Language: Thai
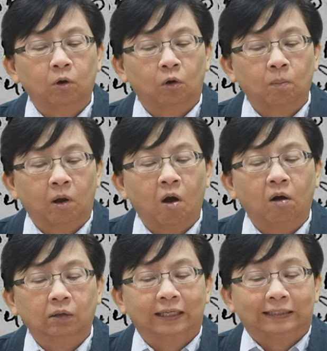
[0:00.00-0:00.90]
กรมก
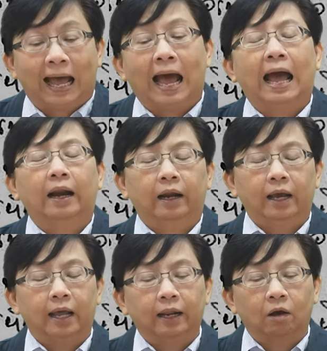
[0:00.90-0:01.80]
องต่างๆ
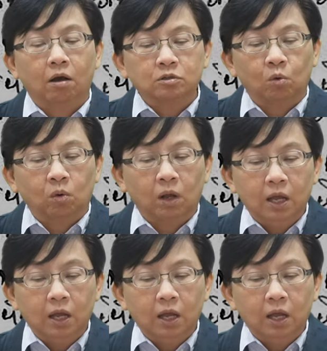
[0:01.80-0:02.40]
นะคะแล้วก็ส่ง